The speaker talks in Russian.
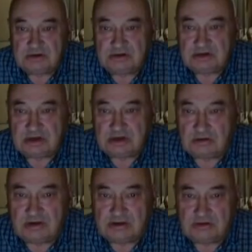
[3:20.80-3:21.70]

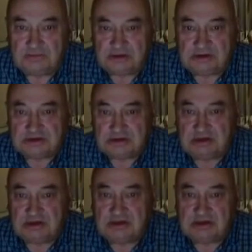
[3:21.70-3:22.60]
никакого раннего
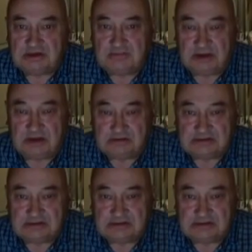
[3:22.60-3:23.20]
плодоношения для нормального